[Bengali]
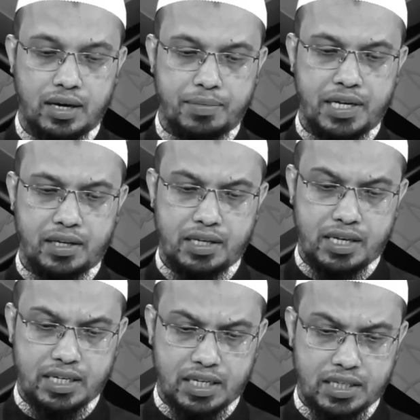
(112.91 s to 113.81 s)
আপনি
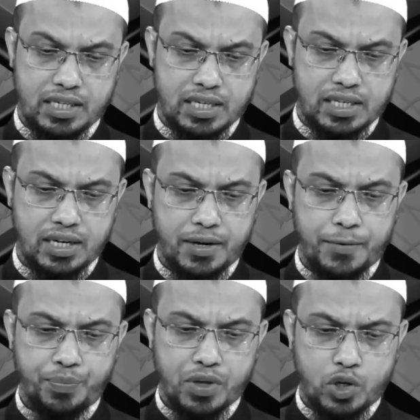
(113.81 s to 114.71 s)
থেকে জানতে চেয়েছেন
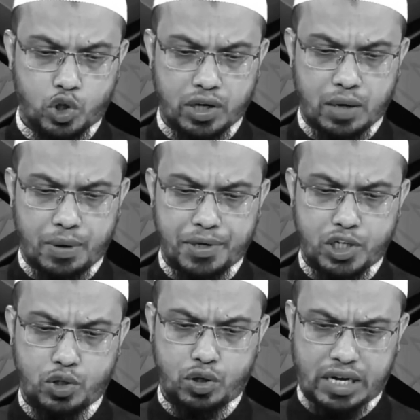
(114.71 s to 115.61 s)
সরকারিভাবে
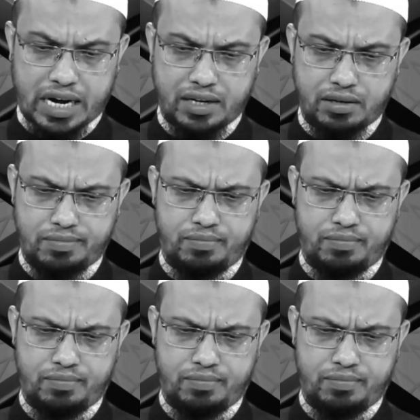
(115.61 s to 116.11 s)
নিষিদ্ধ কার্ড